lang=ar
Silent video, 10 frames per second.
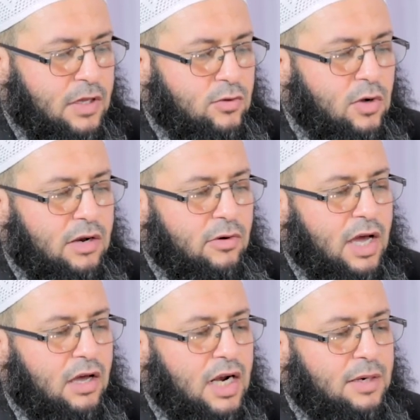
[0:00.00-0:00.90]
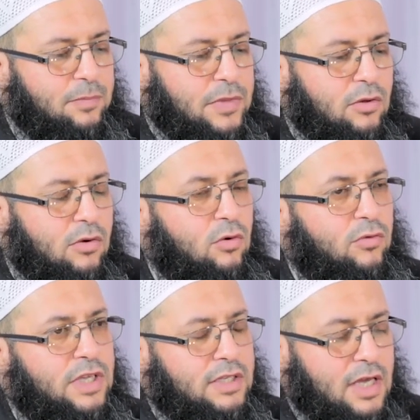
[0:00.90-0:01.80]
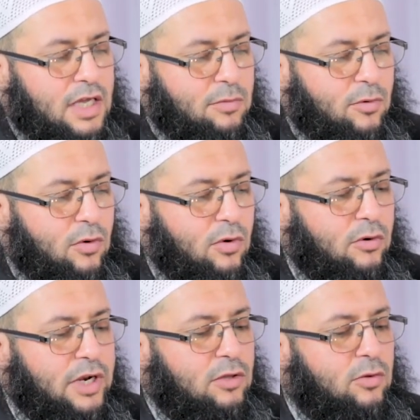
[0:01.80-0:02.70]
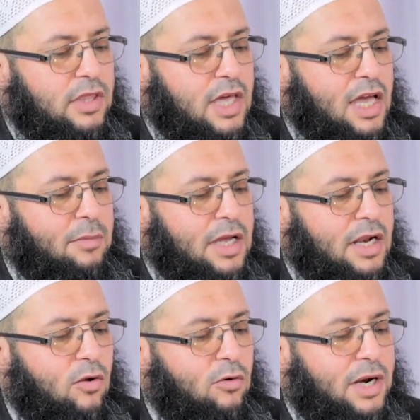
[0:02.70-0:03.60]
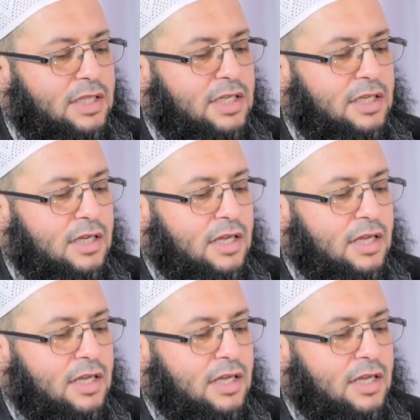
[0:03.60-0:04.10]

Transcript: سؤال آخر يقول فيه صاحبه أريد الذهاب إلى العمرة